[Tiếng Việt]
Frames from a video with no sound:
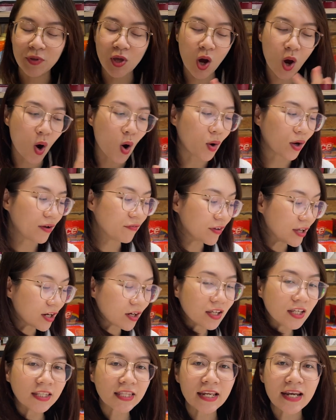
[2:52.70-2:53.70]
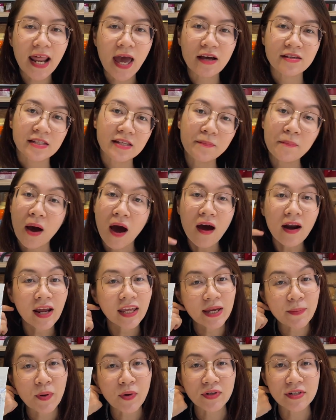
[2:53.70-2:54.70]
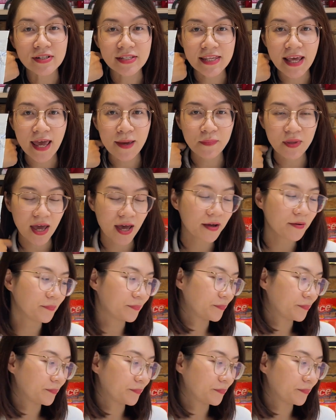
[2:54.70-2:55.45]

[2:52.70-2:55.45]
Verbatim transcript: vô cái viên nó như thế nào sẽ mở ra cho mọi người xem nhé